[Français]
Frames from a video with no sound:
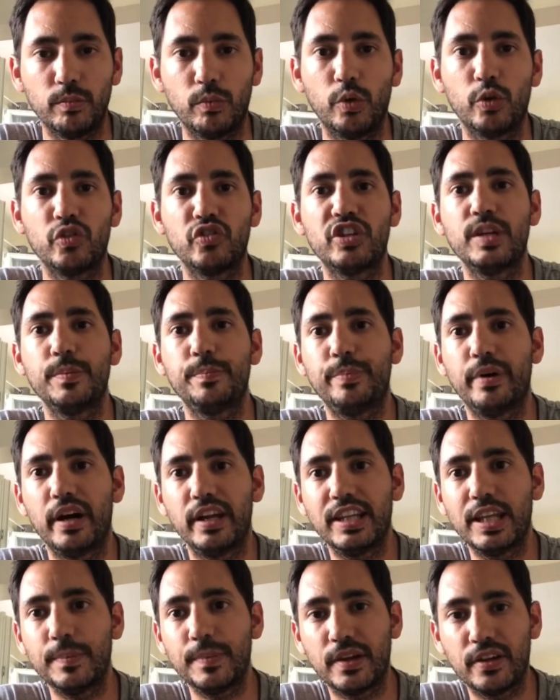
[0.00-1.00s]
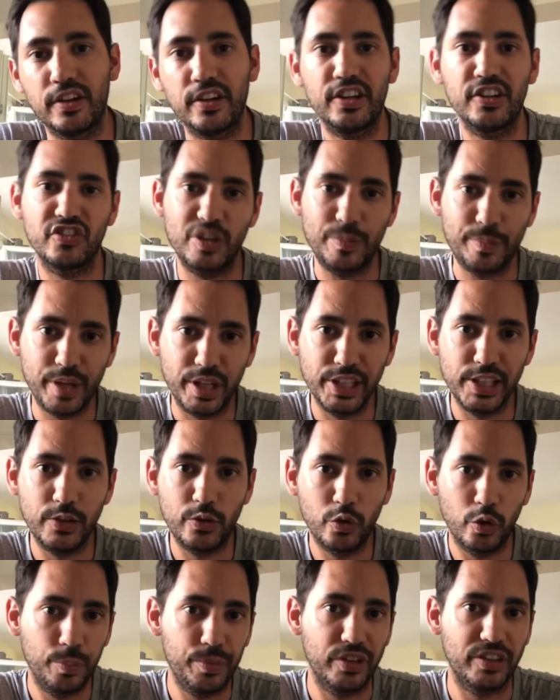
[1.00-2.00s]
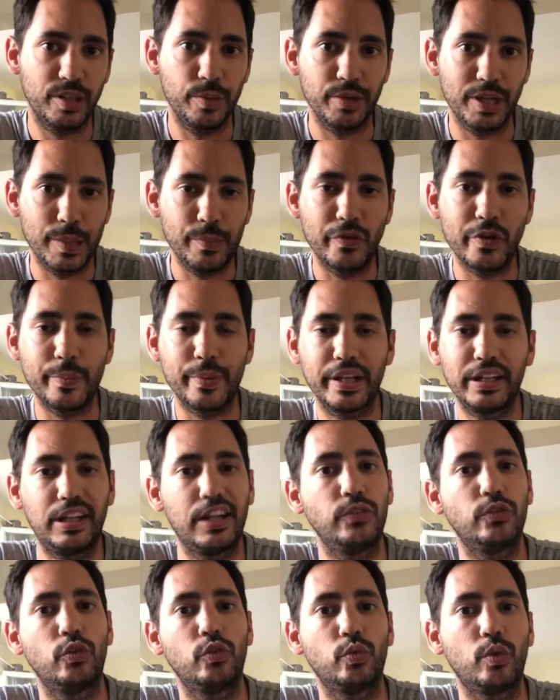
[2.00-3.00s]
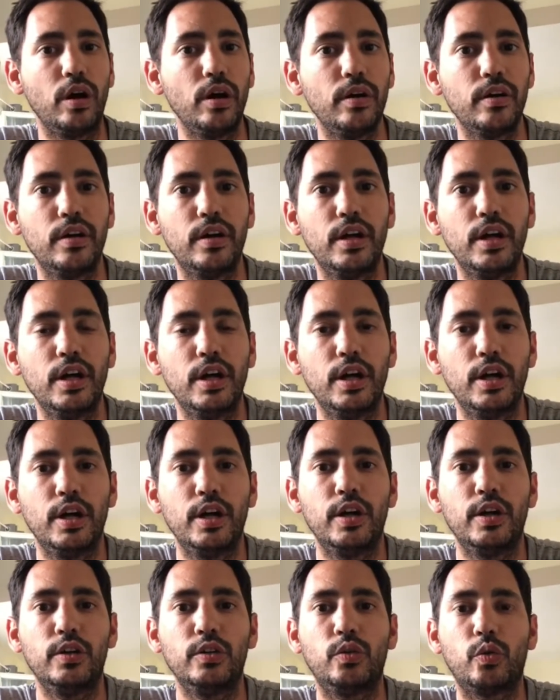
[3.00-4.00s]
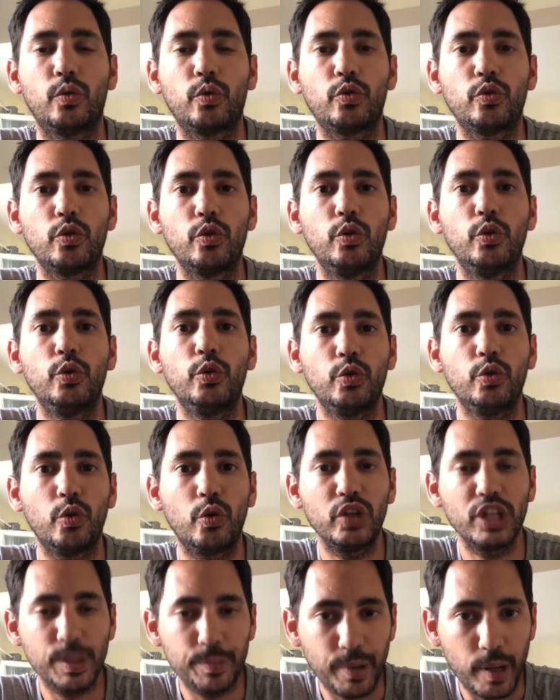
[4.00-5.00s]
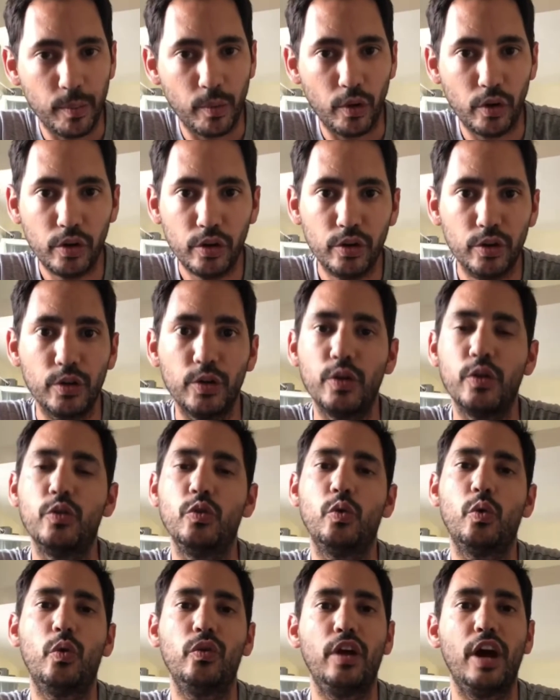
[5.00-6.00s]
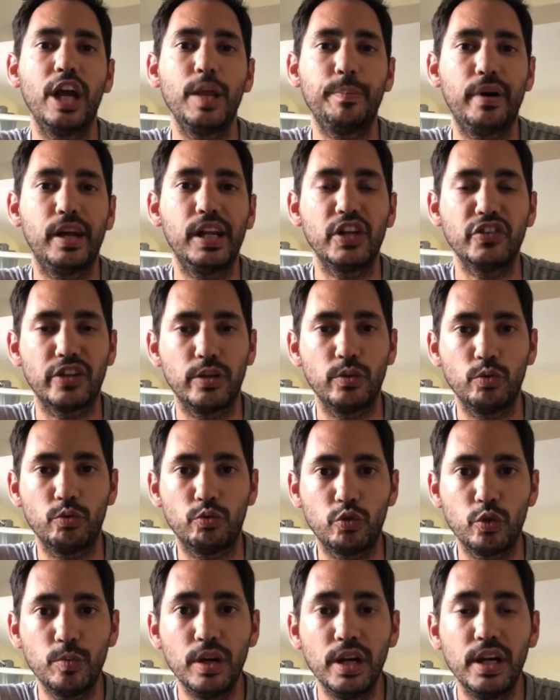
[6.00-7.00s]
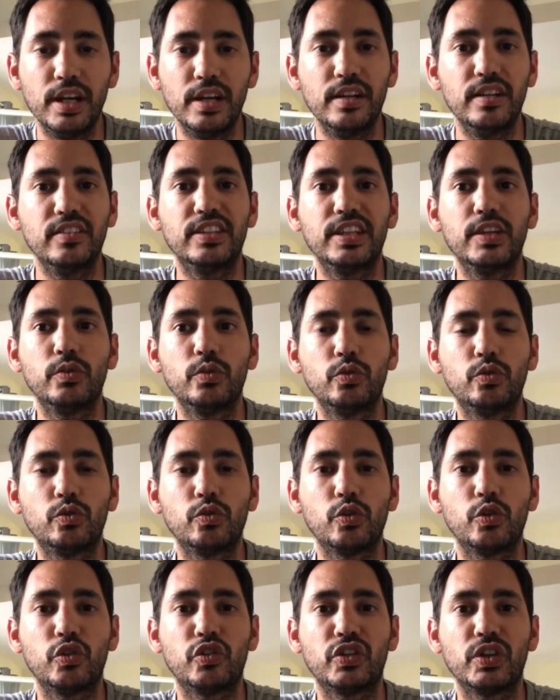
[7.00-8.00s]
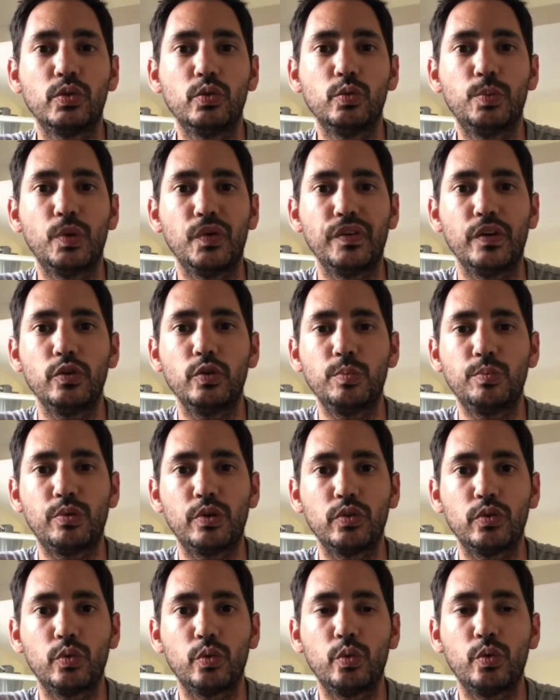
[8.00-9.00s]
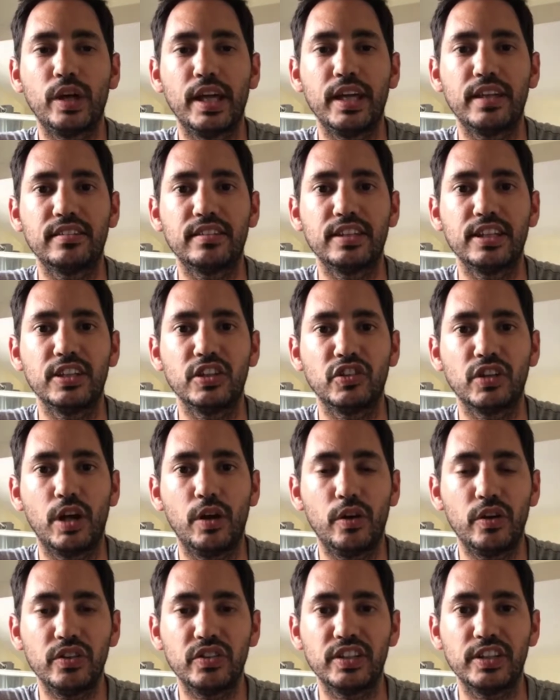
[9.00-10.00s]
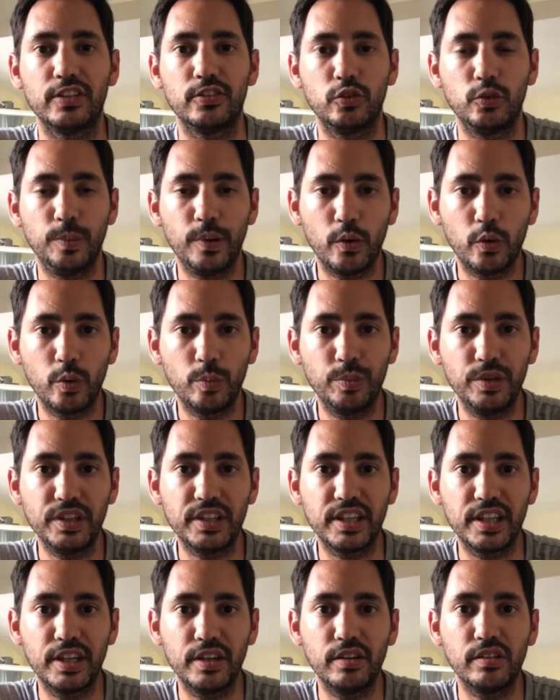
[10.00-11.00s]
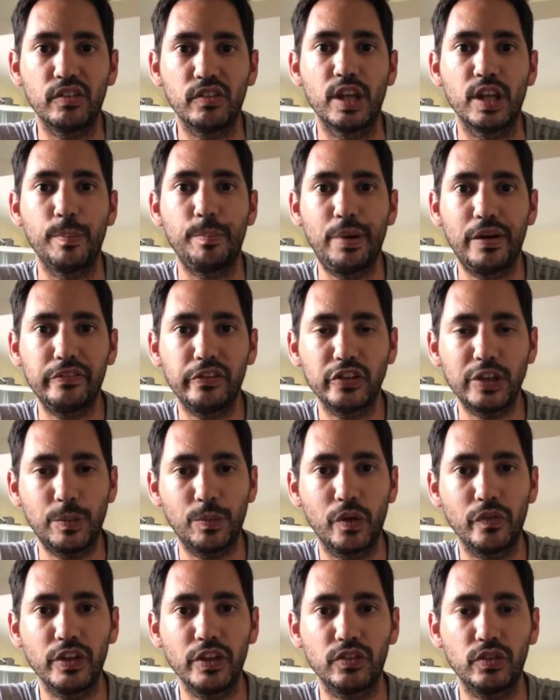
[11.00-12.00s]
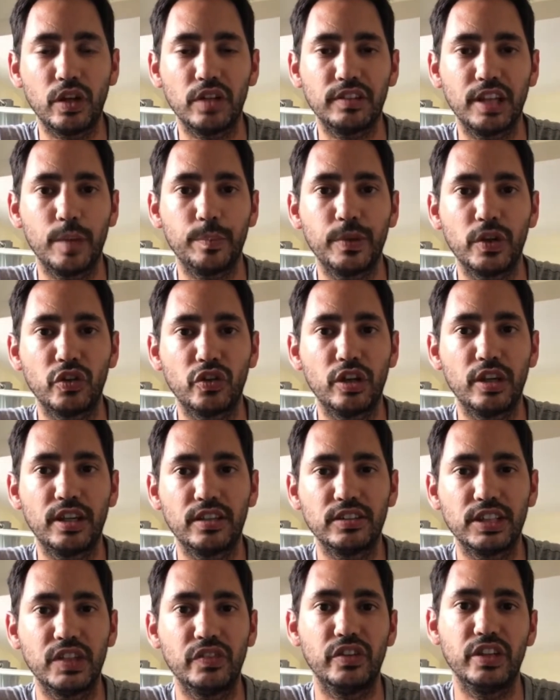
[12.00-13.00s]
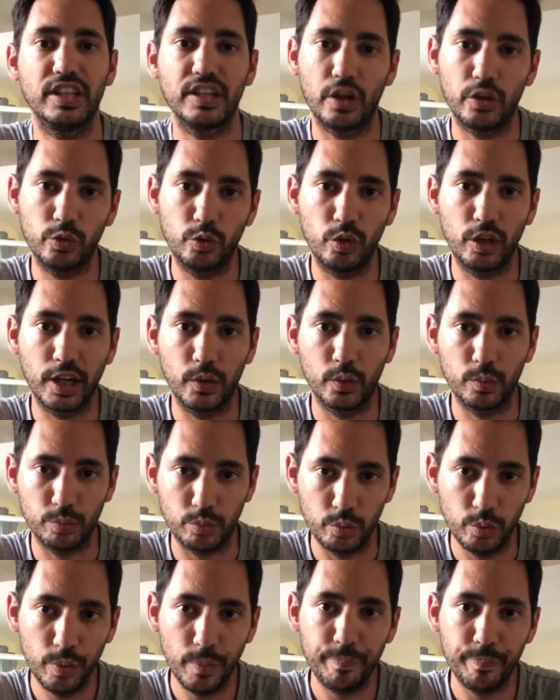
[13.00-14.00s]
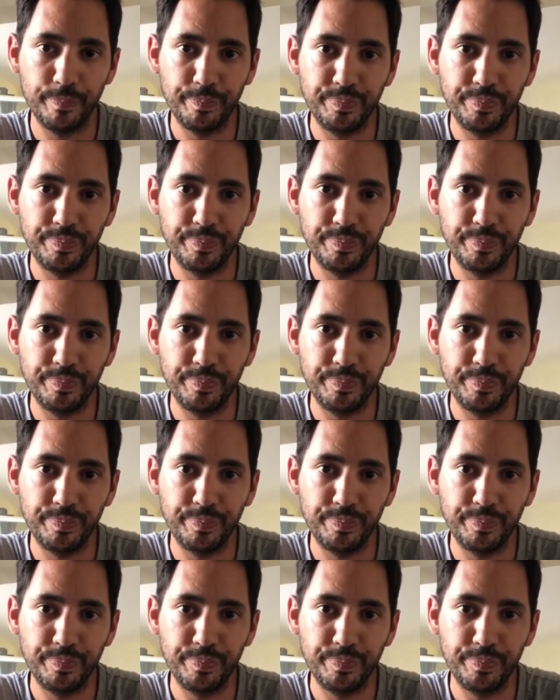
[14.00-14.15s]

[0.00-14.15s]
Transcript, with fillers: Bon, j'ai pas Damien, j'ai pas Nico parce qu'il pouvait pas être là ce soir. Donc euh, non, on n'est pas mort. Non, on n'arrête pas la chaîne YouTube. C'est juste que chez nous, pour faire du poisson avec ces chaleurs, c'est super compliqué. On n'a pas forcément envie de sortir pêcher quand il fait 40 degrés non plus.